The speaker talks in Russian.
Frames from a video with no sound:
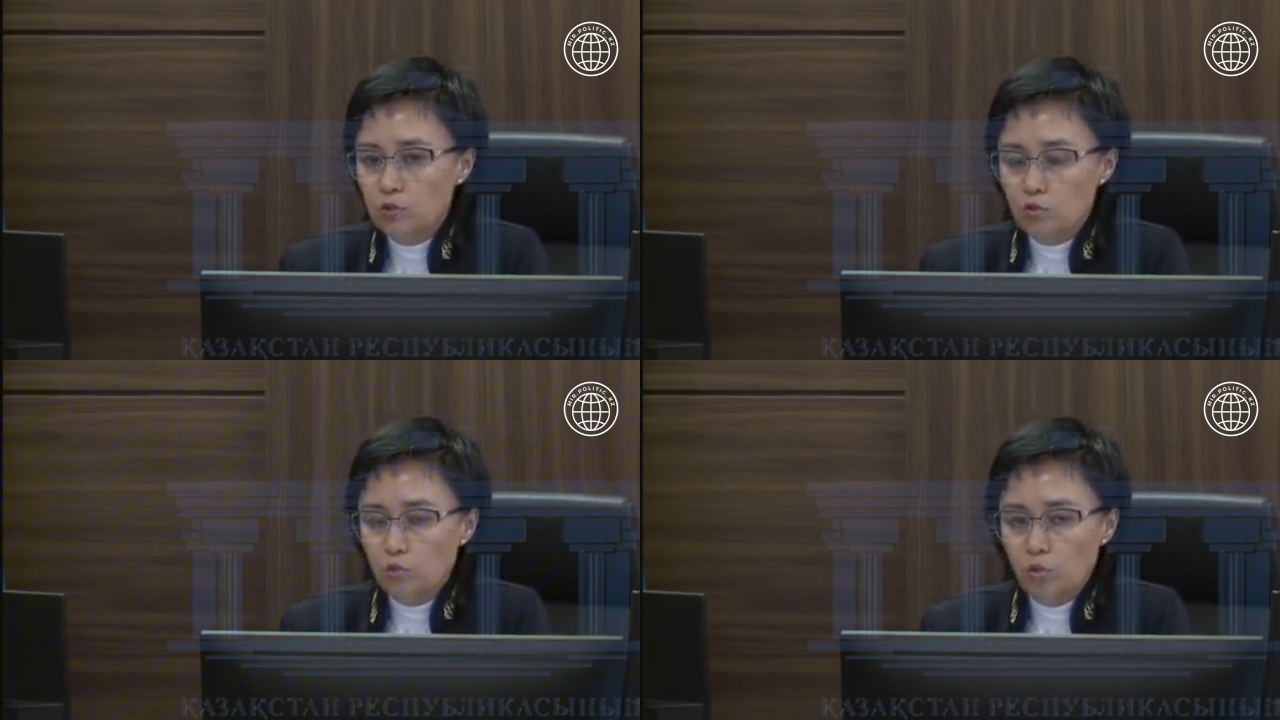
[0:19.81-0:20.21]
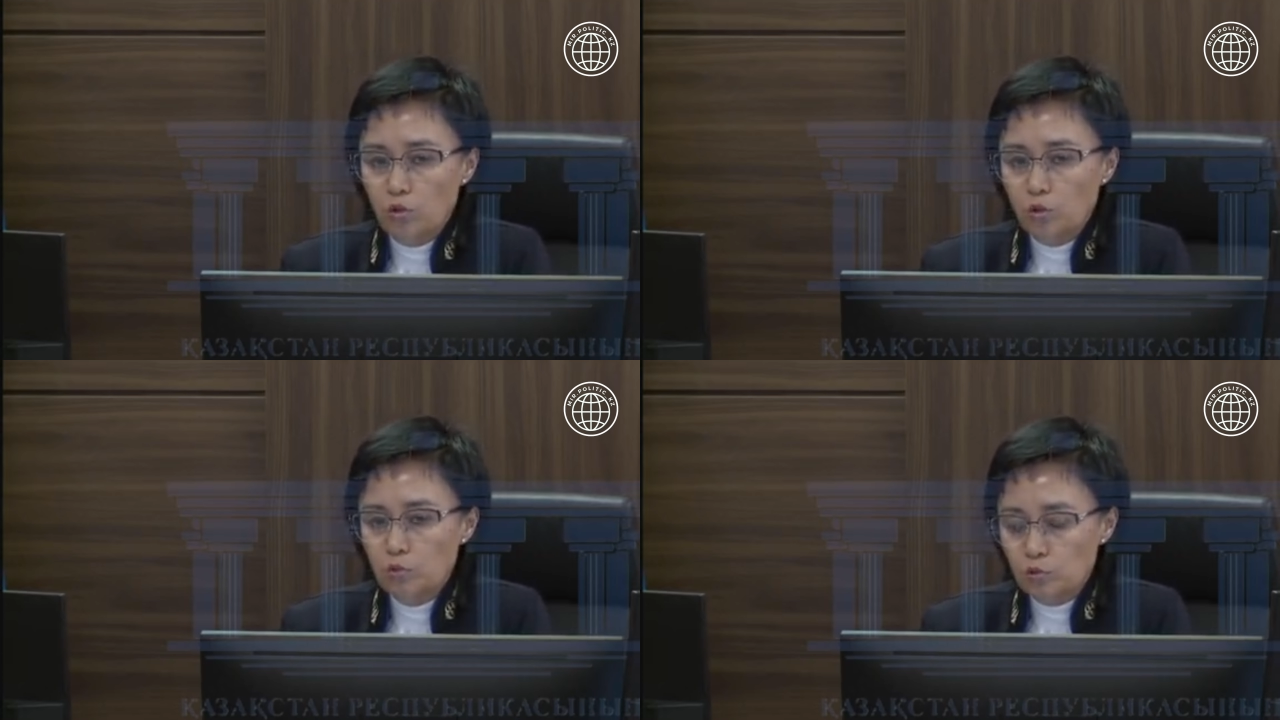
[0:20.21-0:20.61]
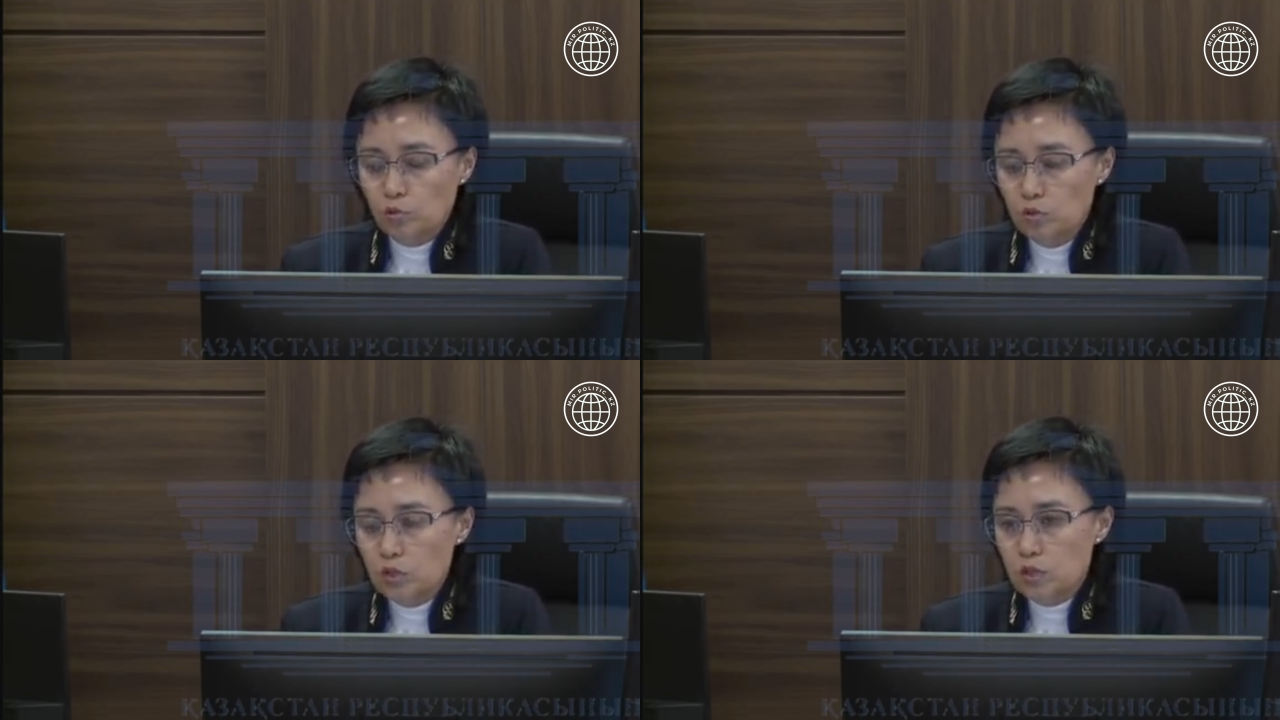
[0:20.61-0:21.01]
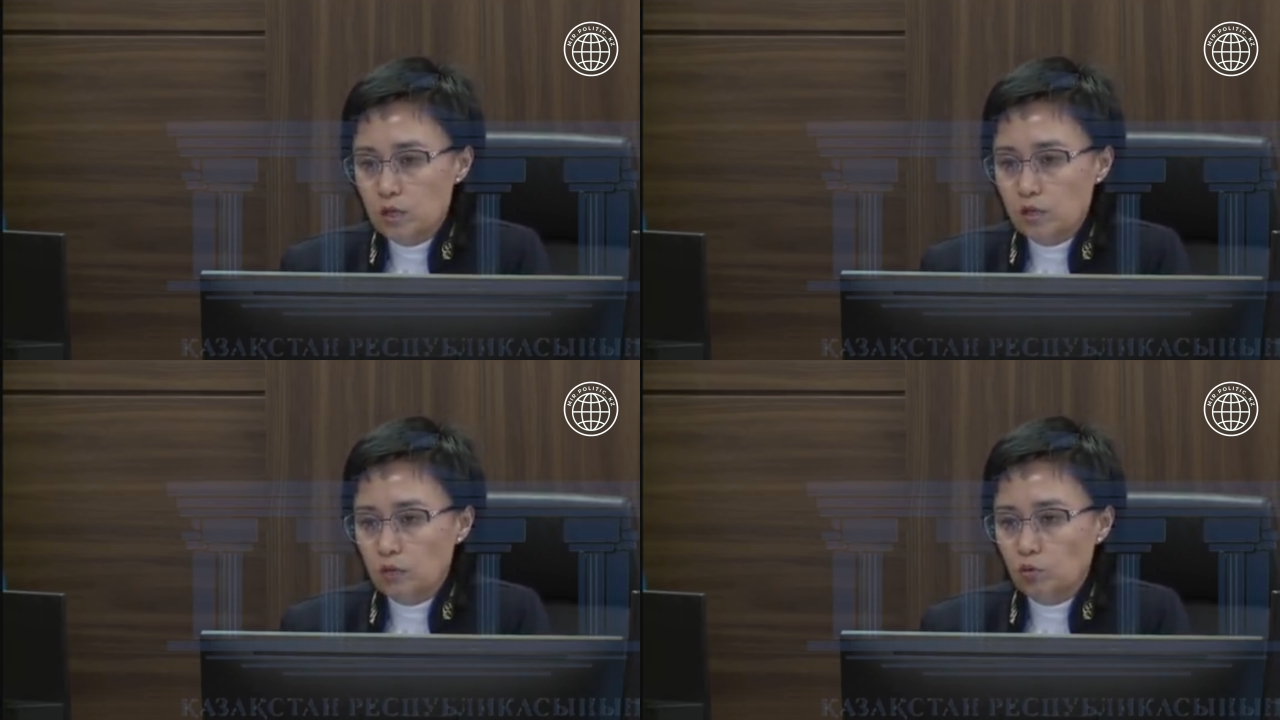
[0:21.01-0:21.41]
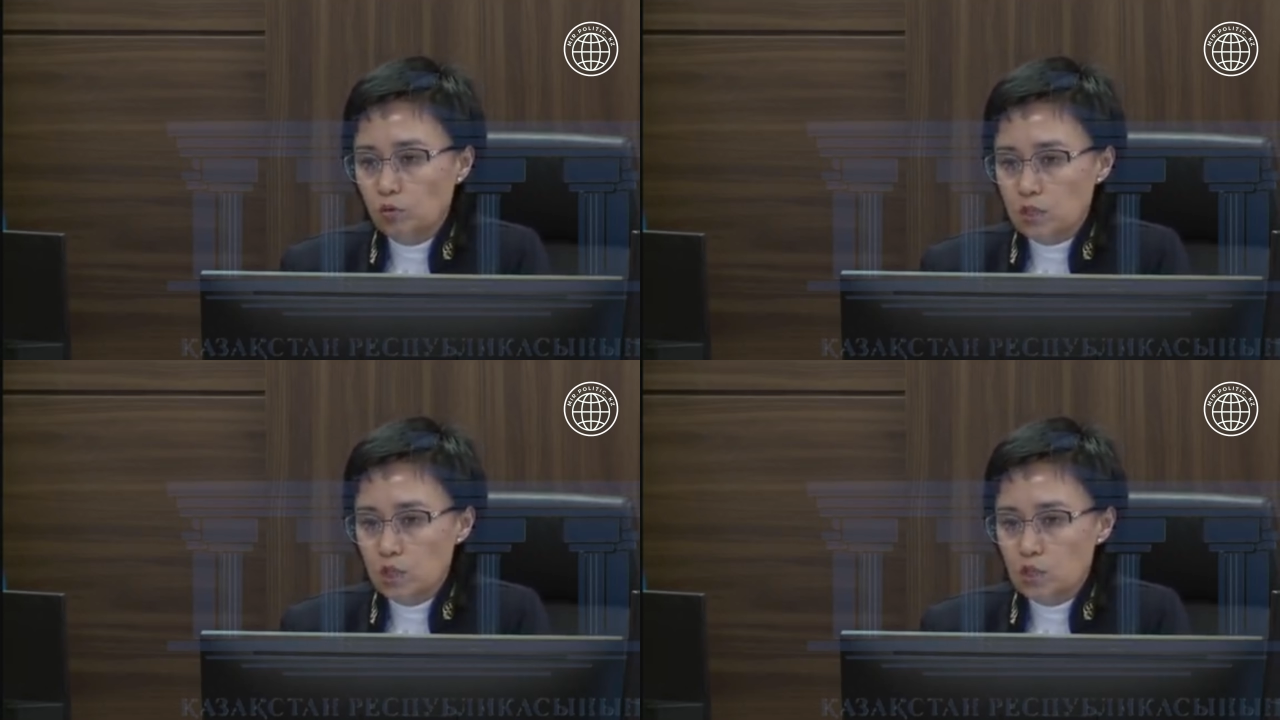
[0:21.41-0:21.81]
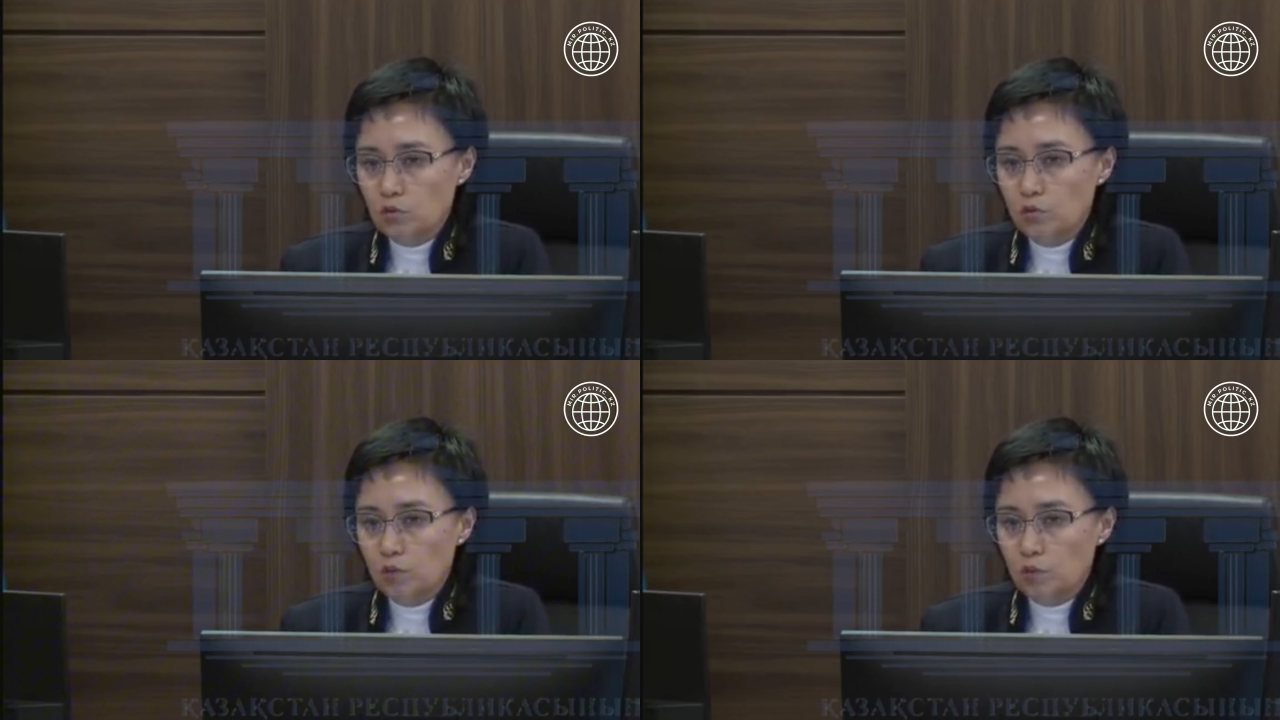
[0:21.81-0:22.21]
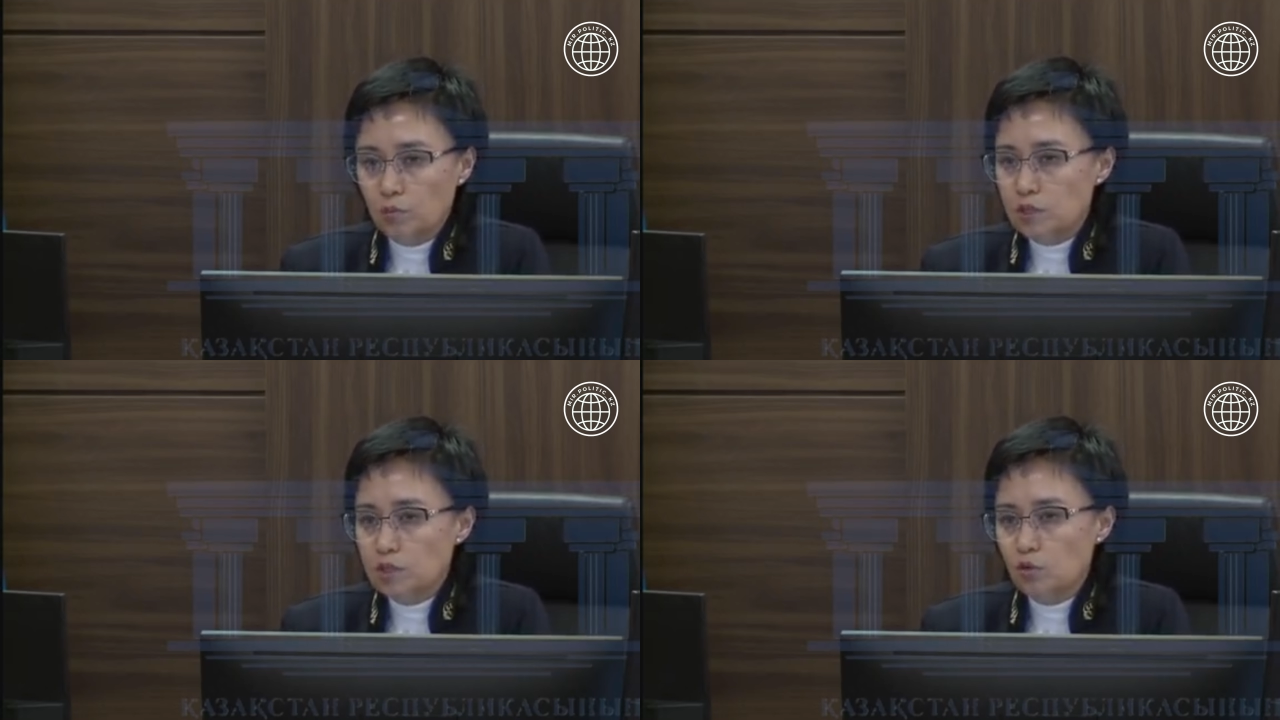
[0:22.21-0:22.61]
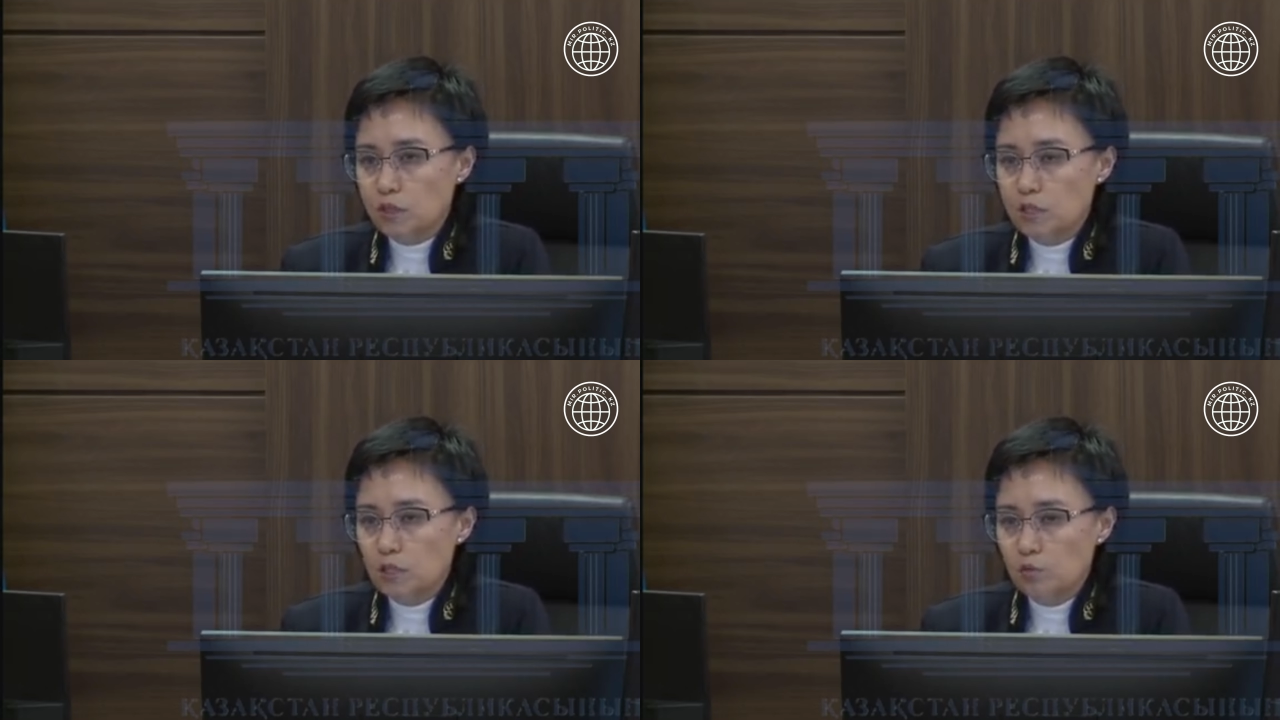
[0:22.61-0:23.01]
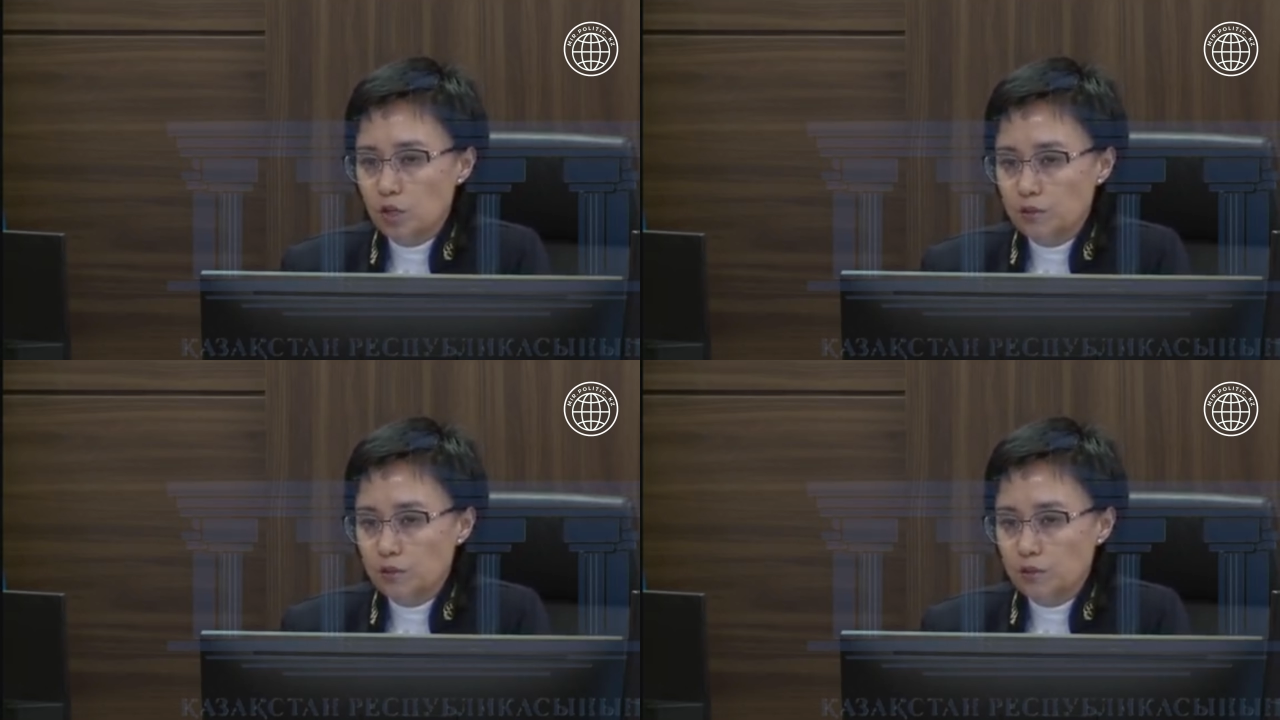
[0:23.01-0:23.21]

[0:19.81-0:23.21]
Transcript: По эпизоду истязания до настоящего времени позиция у вас не изменилась?